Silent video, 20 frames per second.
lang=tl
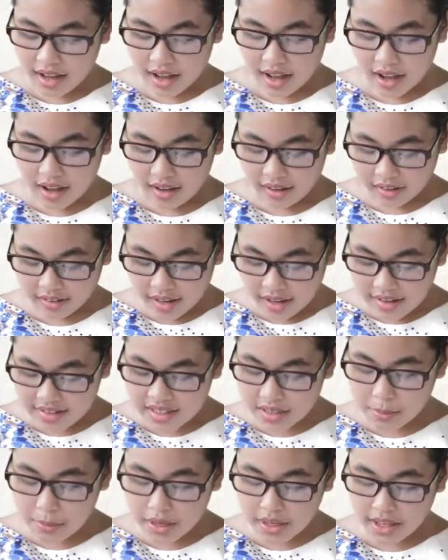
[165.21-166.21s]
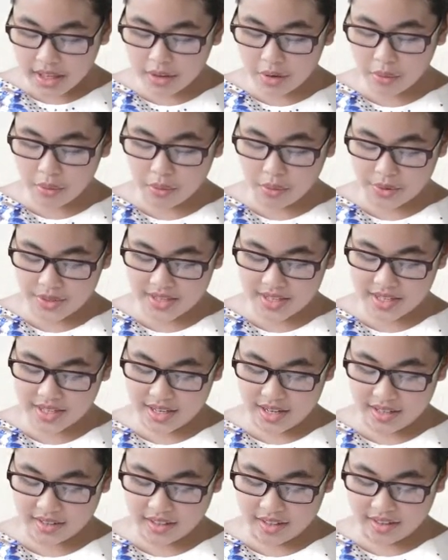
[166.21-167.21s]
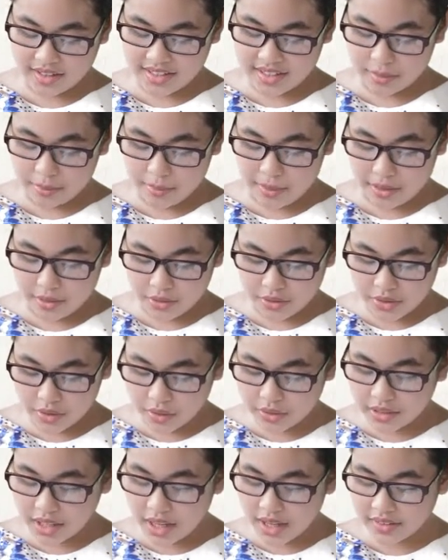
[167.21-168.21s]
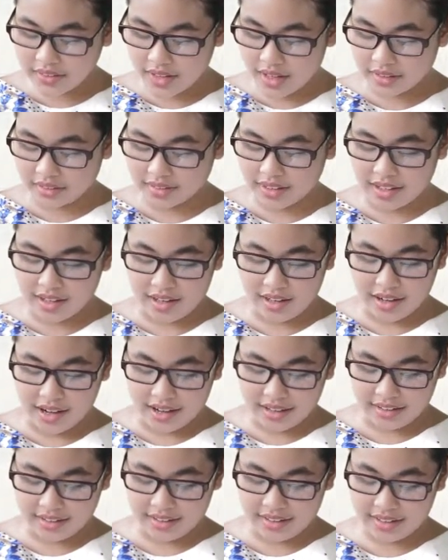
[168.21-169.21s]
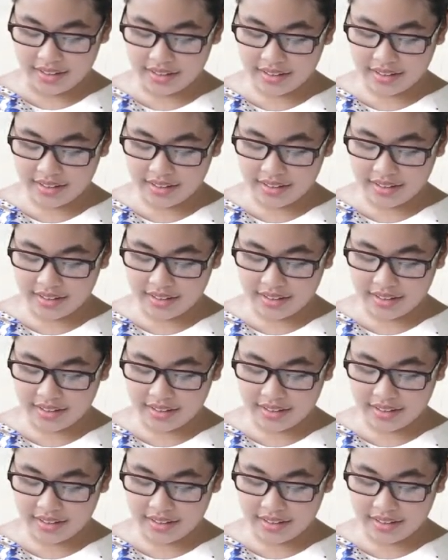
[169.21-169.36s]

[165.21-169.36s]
hanggang sa magkaroon sila ng isang malusog na anak na lalaki,